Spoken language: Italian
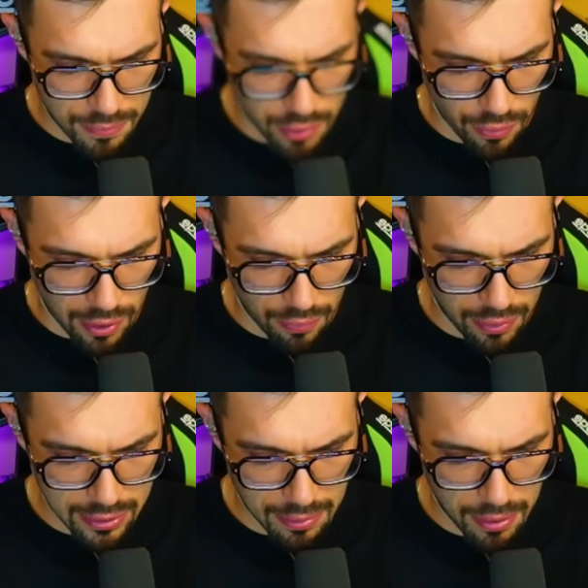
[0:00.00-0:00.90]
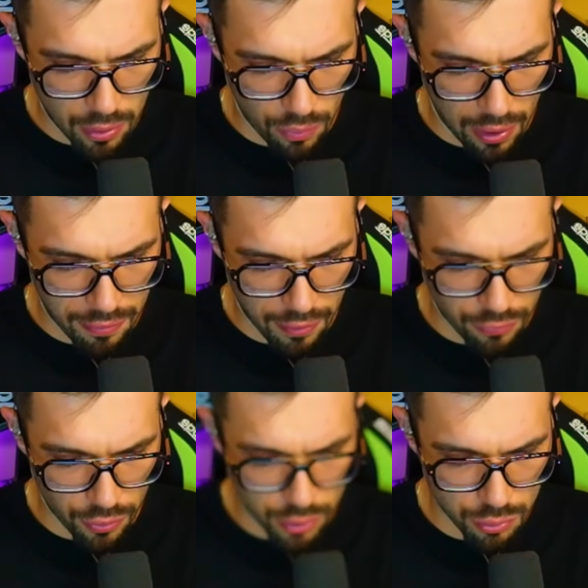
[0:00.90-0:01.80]
ci vorrà un attimino qua a far
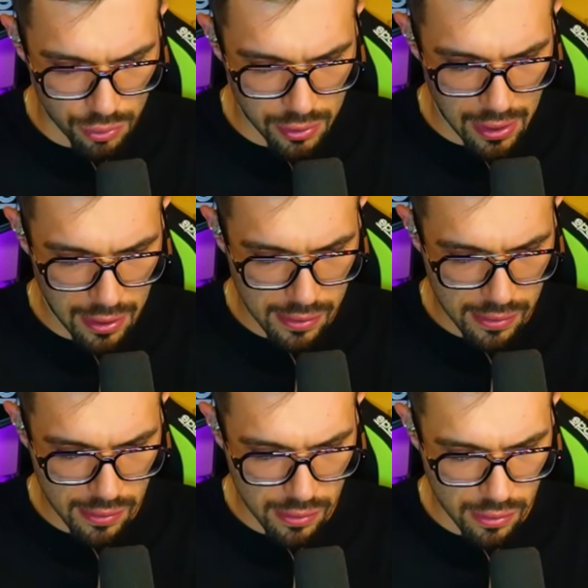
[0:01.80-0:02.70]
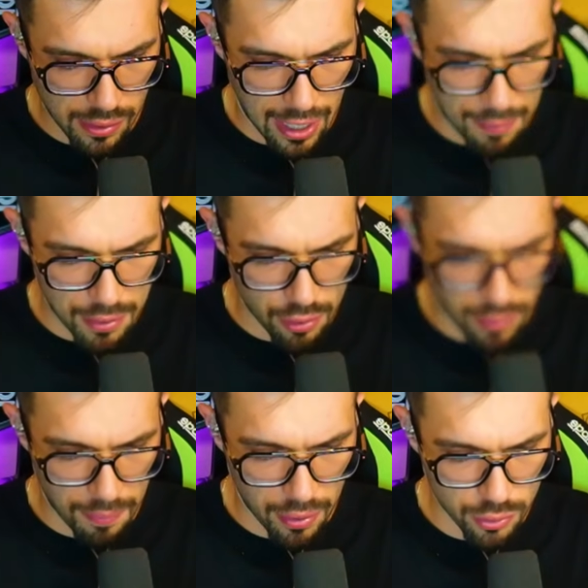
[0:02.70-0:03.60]
fuori tutti ok? Mi devo
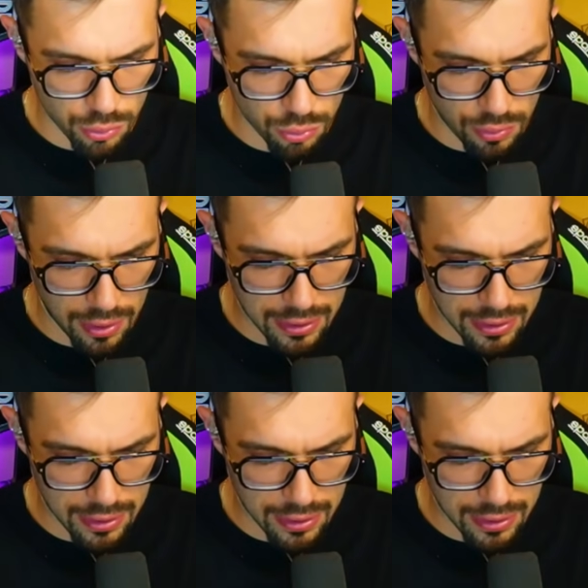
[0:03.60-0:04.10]
farmare giusto un